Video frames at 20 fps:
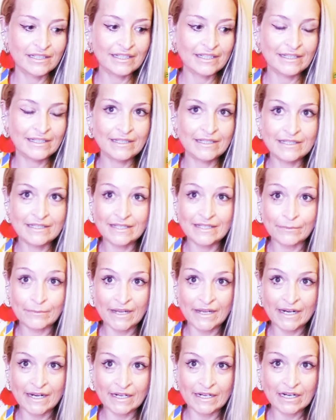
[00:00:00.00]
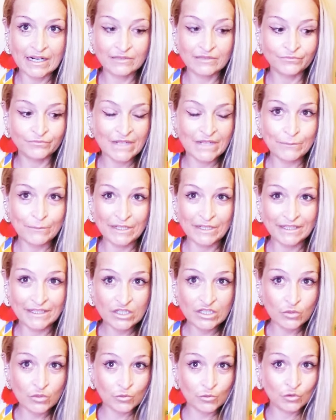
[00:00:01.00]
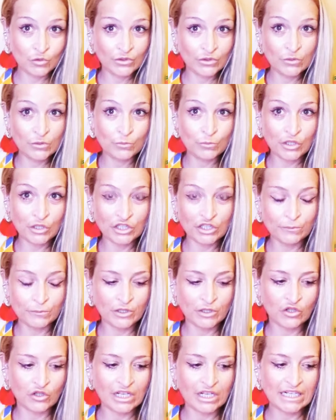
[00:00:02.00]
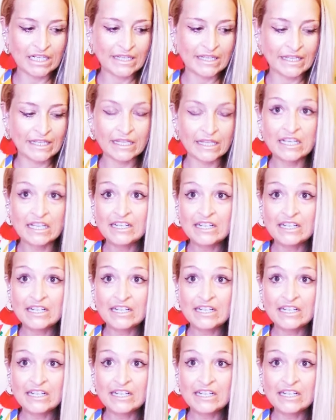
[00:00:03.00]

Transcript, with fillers: que se vean las prendas como de un poquito mejor calidad.